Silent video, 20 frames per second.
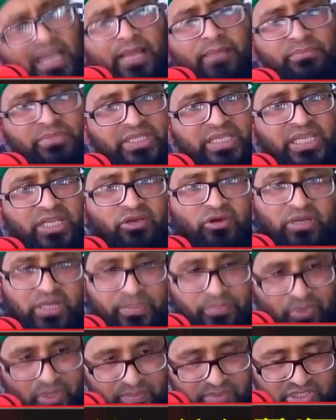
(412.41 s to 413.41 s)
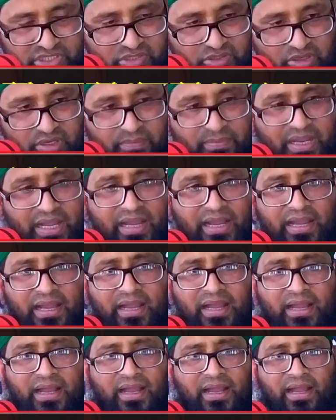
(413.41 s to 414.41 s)
সালাম দিয়ে ঘরে প্রবেশ করবা
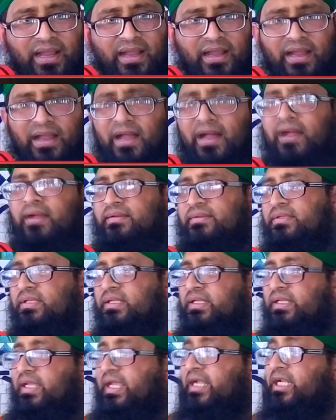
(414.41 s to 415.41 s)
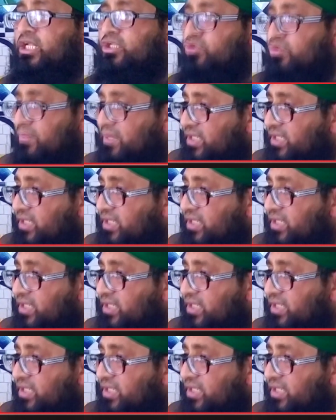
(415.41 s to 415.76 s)
এটা